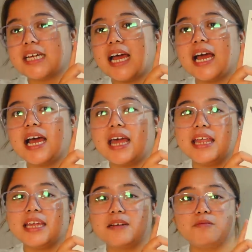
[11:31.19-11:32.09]
siya
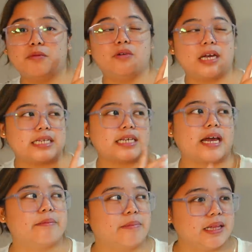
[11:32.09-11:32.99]
kaya niya nang mabuhay sa
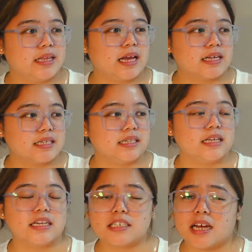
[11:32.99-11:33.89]
iPad niya. As
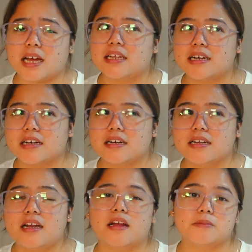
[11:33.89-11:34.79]
hindi na siya
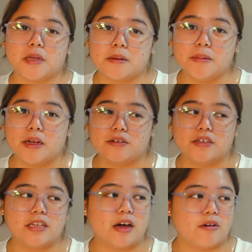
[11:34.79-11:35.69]
nagla-laptop,
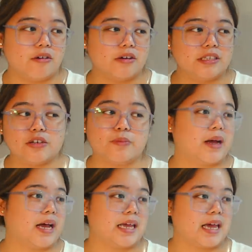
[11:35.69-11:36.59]
ganon. Ako, hindi ko pa
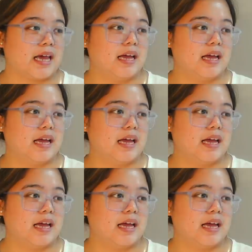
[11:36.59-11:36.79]
kaya.